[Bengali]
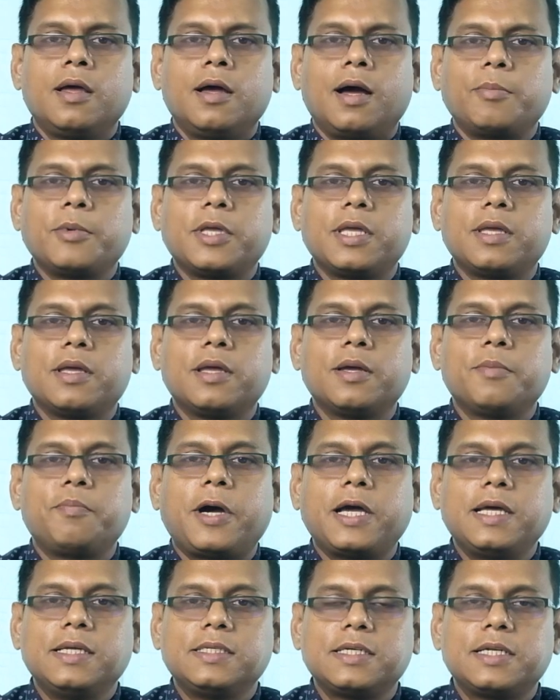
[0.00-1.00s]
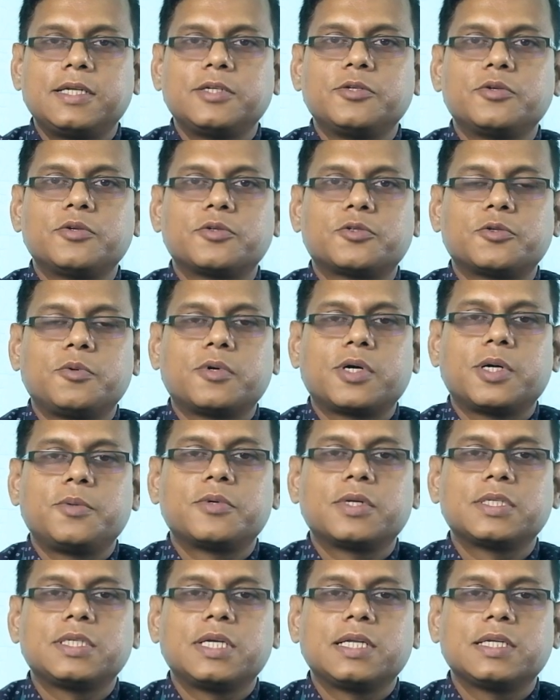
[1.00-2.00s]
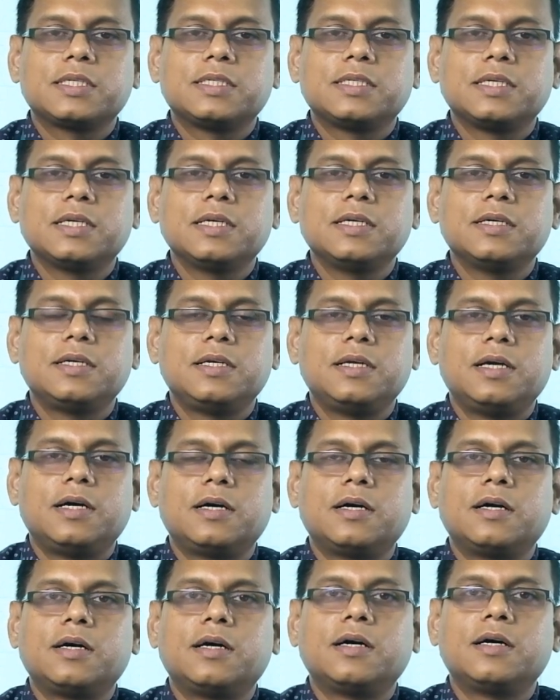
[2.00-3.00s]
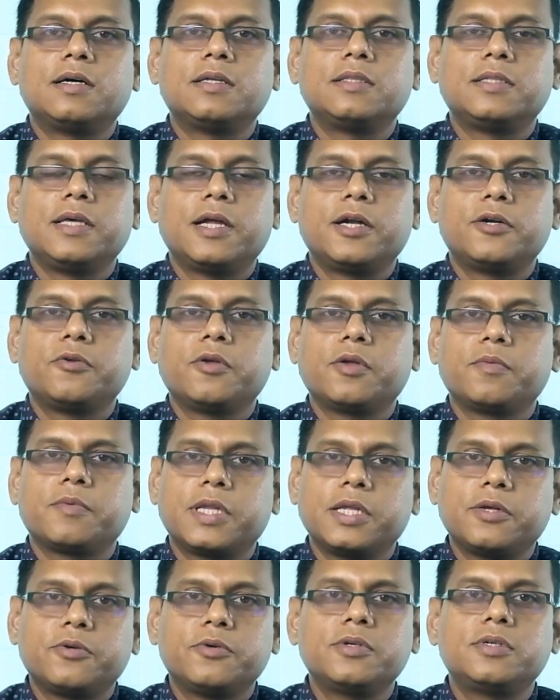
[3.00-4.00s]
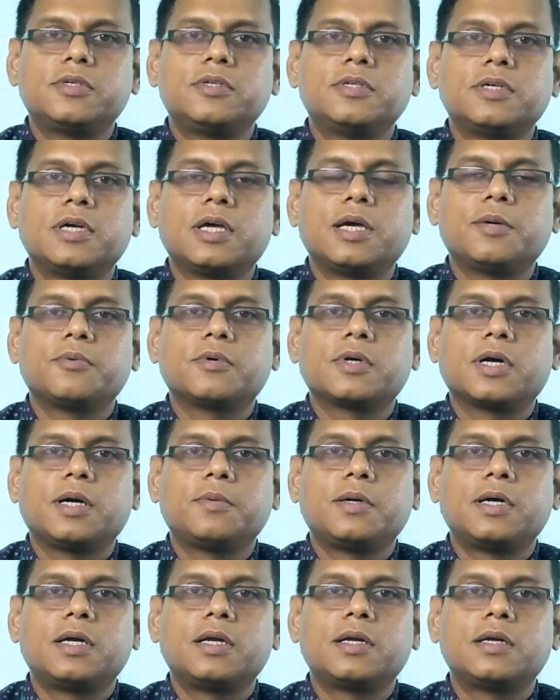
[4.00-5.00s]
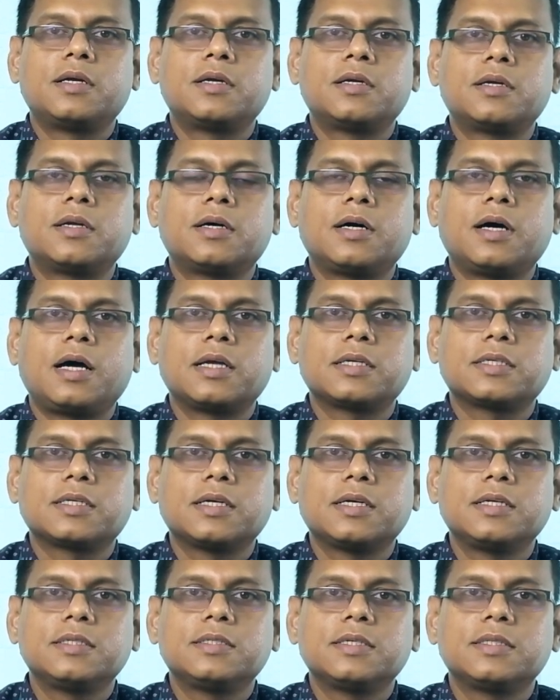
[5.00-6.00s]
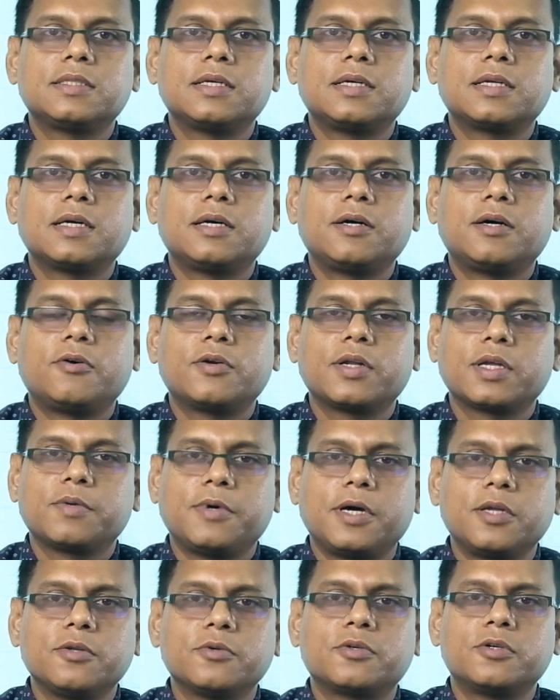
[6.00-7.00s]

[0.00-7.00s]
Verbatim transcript: আমি পাইচারের জন্য শুভকামনা জানাচ্ছি দে আর ডুইং ভেরি গুড এবং আমার আশা যে তারা অনেক ভালো